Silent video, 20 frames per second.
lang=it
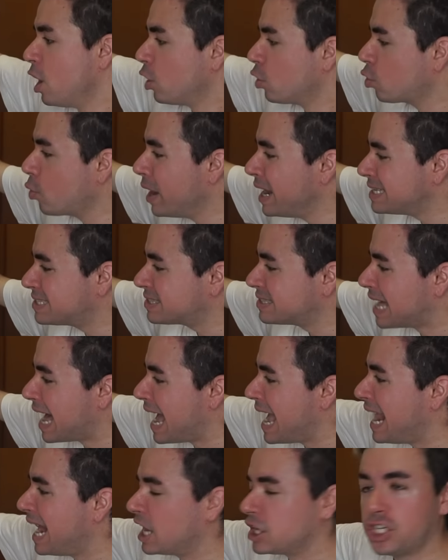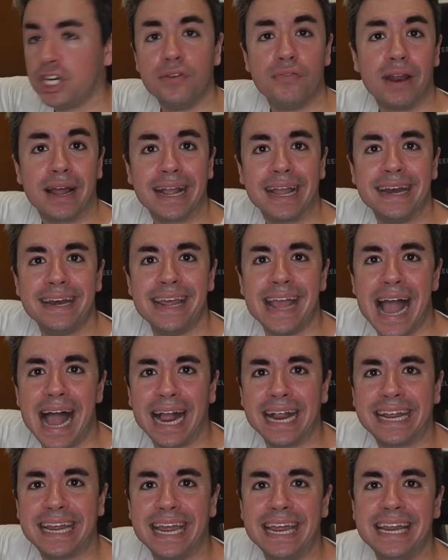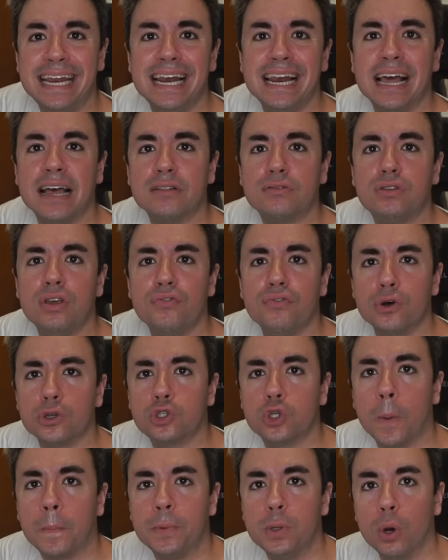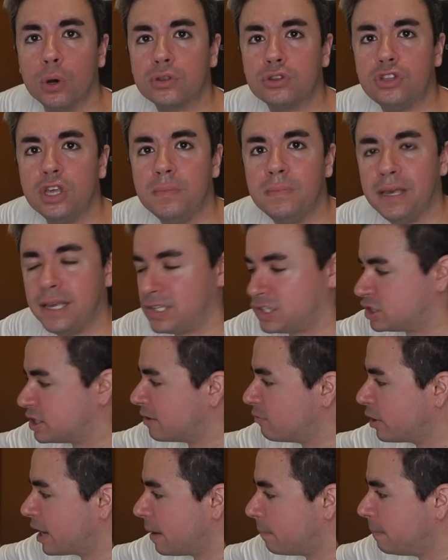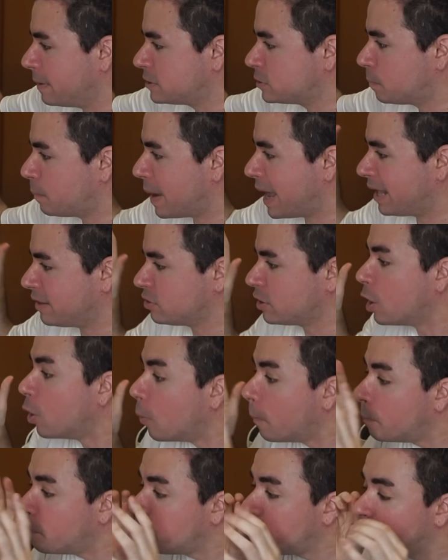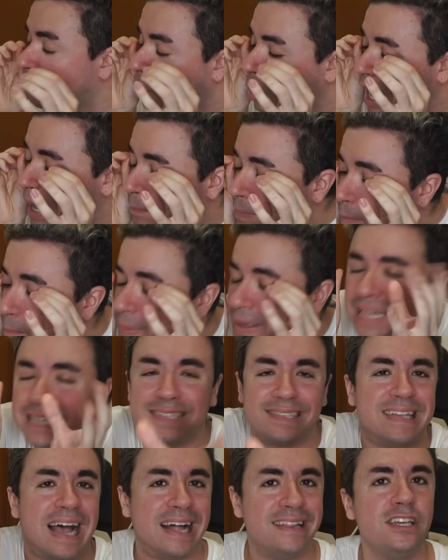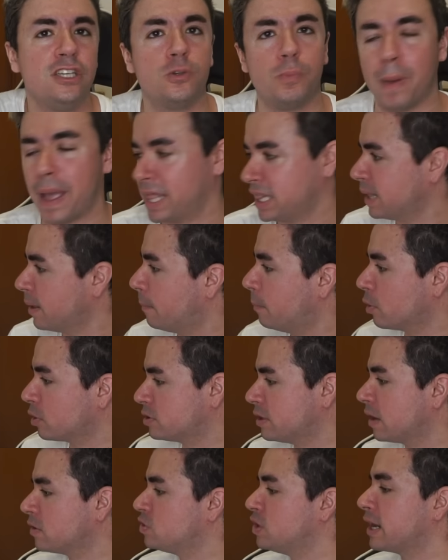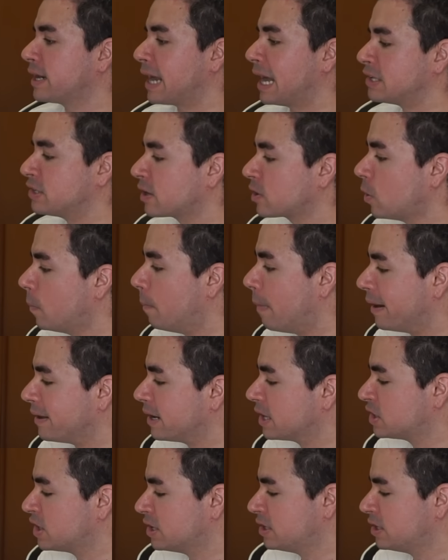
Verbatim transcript: Questa è la cifra che neanche il tifoso più ottimista vorrebbe spendere, vorrebbe pensare di spendere e portarsi a casa con Maines